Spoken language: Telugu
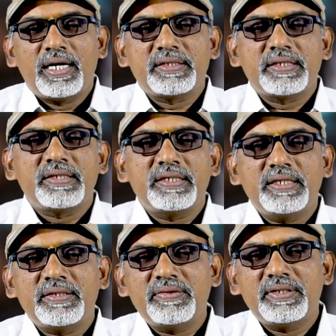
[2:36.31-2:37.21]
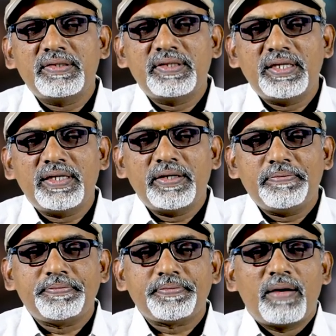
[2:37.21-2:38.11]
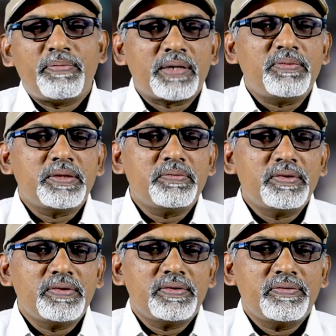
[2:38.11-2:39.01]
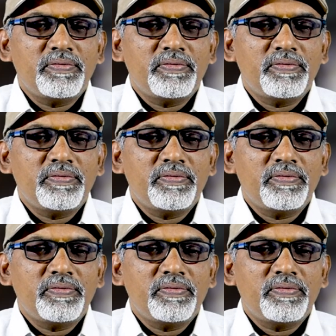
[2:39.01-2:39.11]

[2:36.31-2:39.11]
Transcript: అస్త్ర సన్యాసం చేస్తే ఆ పరమాత్ముడు